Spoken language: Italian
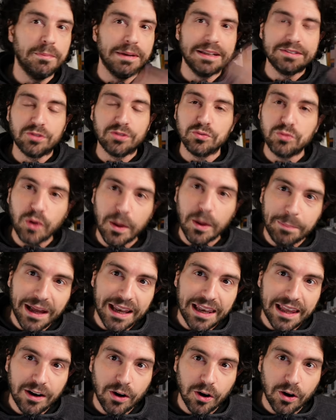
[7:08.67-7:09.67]
metto due
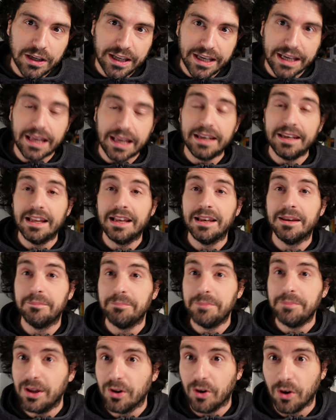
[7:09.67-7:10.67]
pale eoliche nel
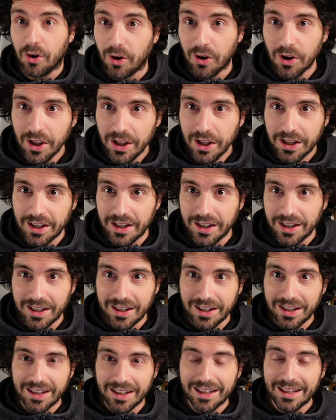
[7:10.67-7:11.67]
mio
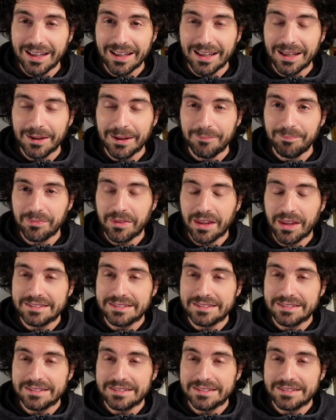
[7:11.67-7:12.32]
eh,